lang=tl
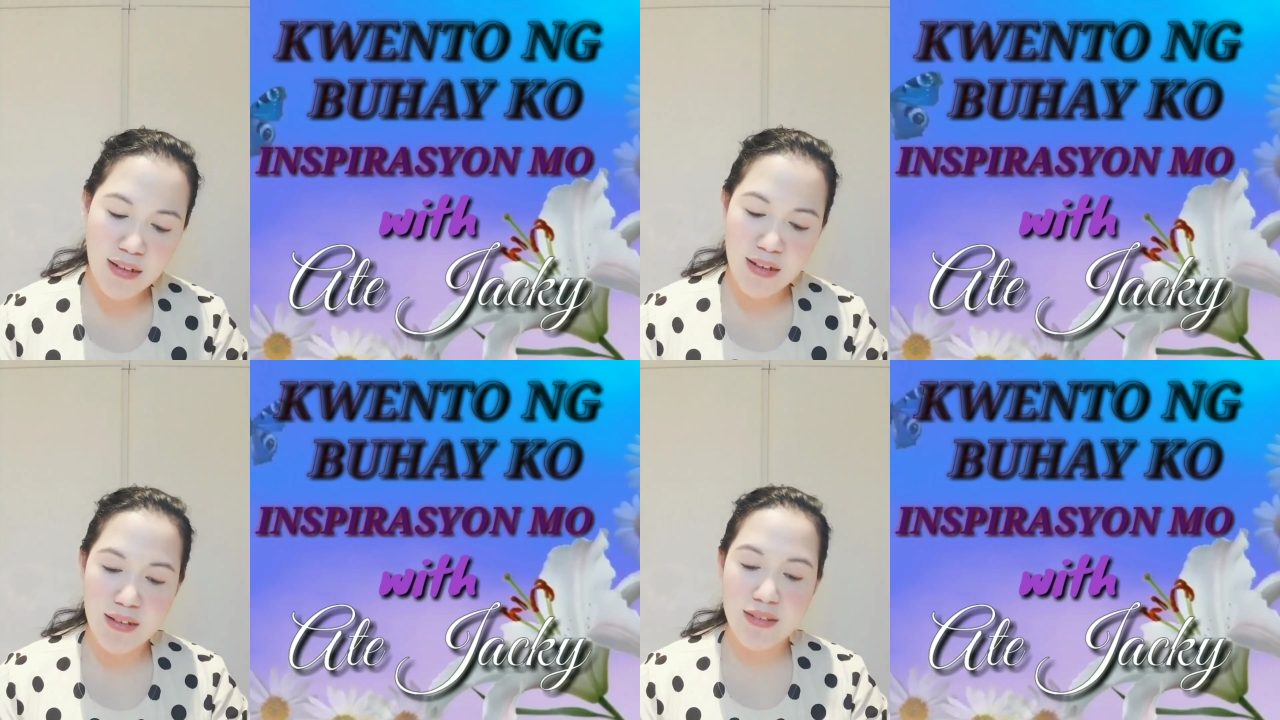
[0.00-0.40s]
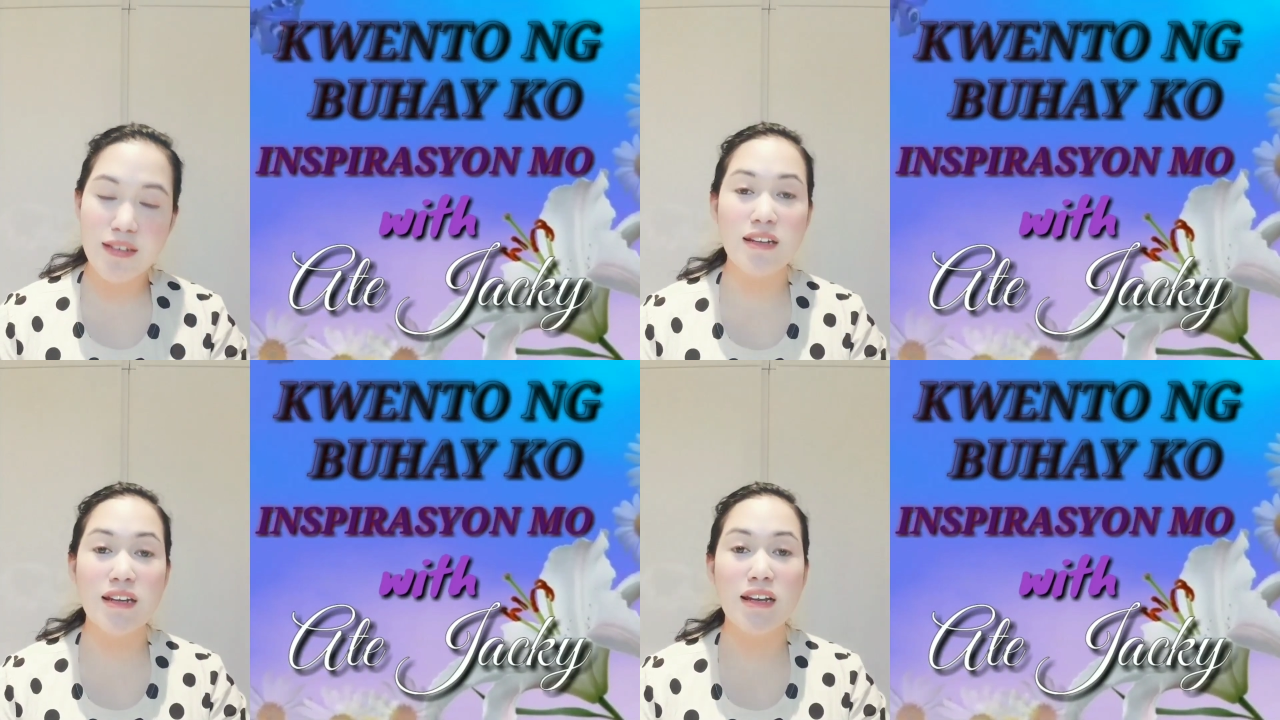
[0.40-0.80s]
na
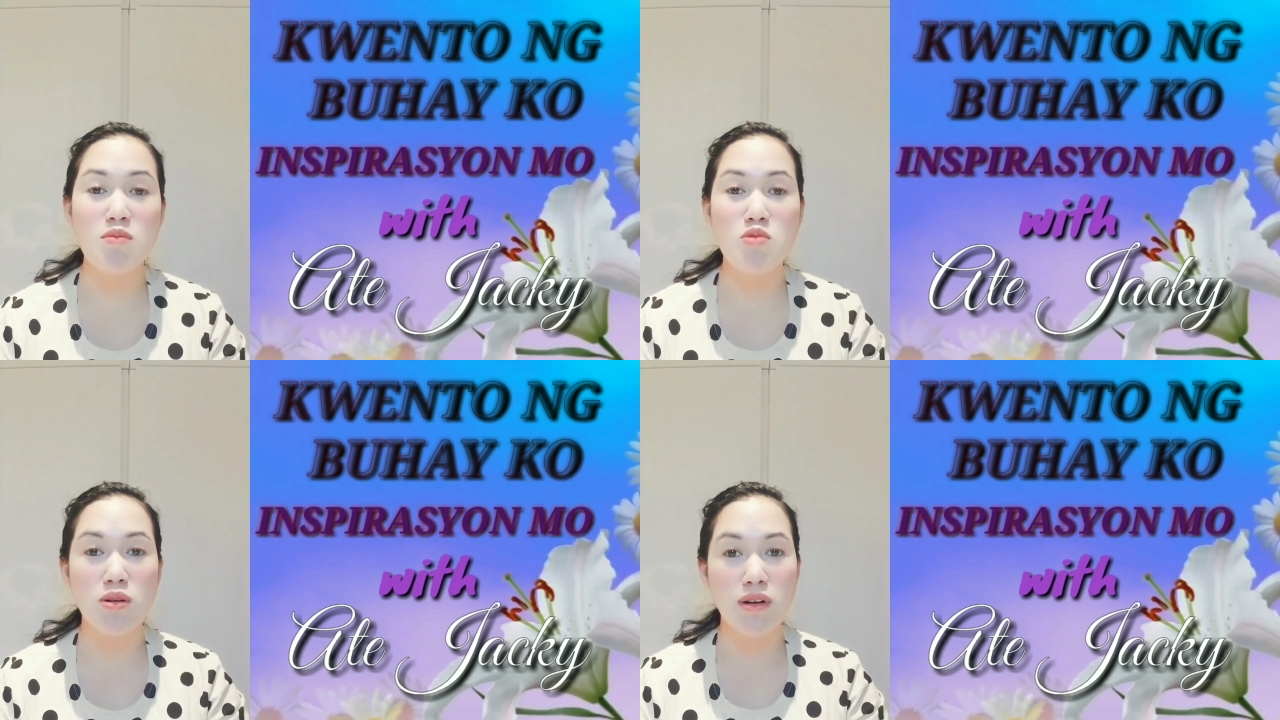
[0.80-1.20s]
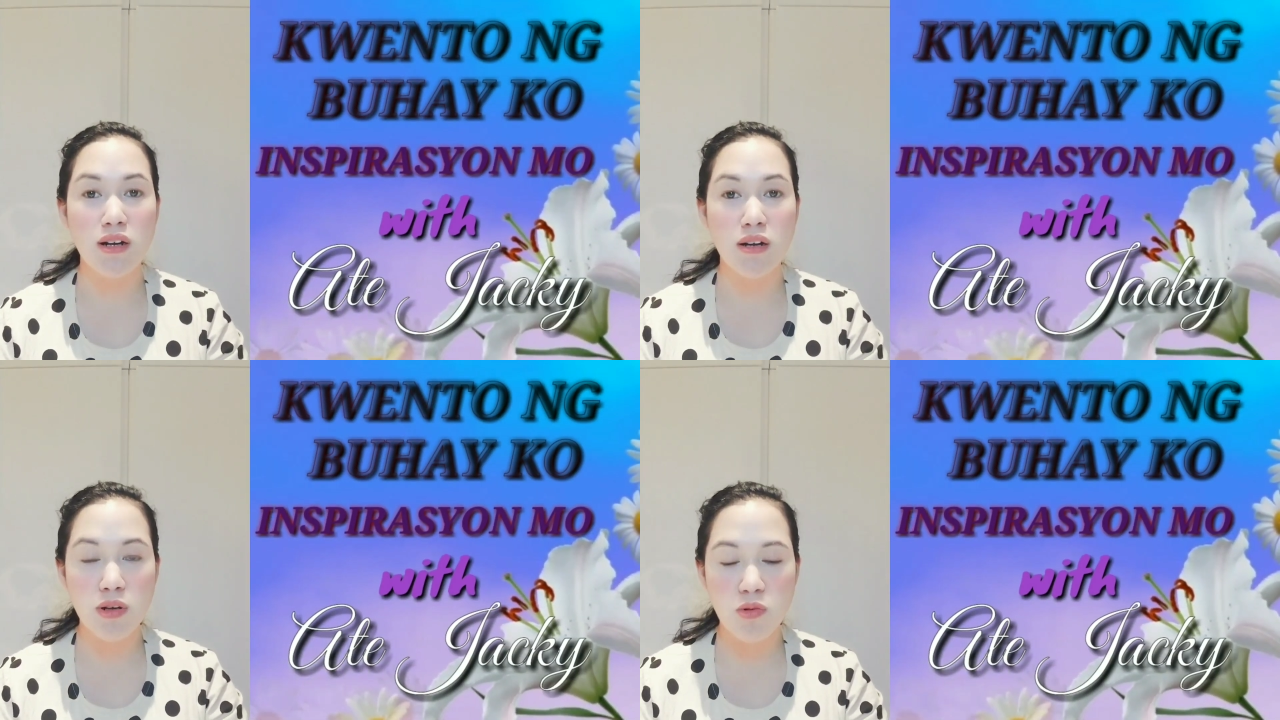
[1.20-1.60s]
nagreklamo ang
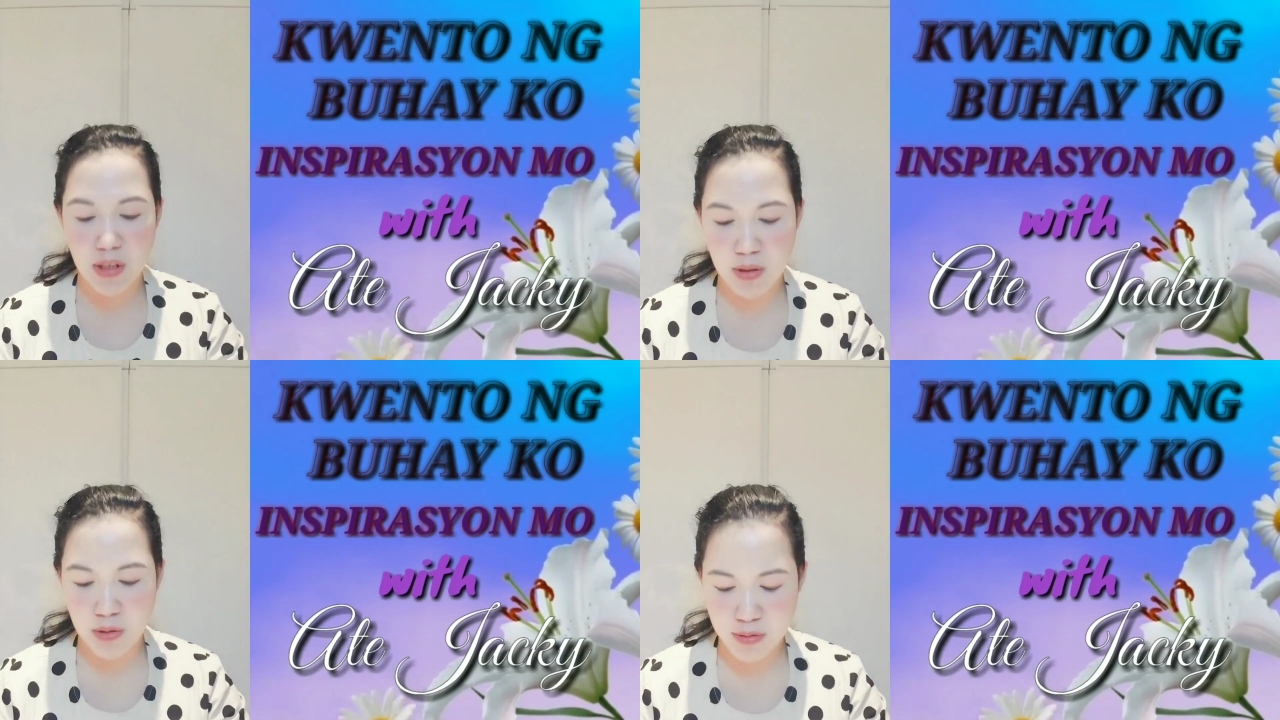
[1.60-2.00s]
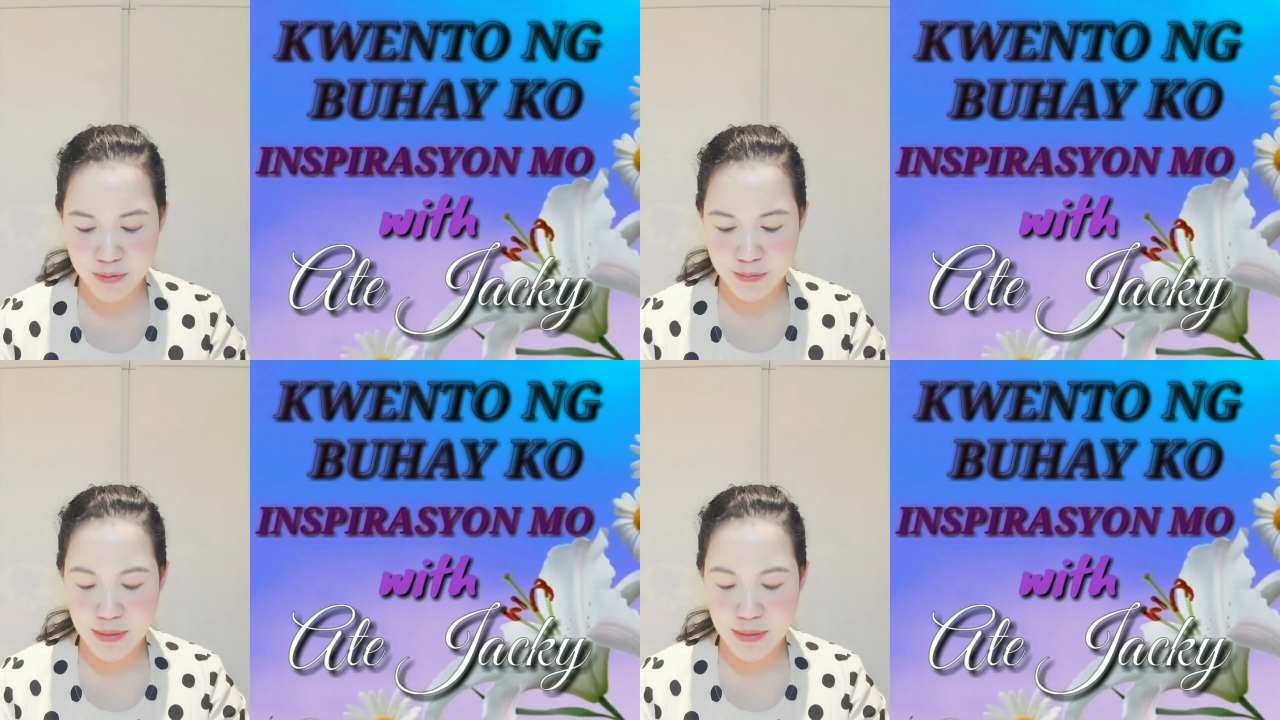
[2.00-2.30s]
mga magulang ko.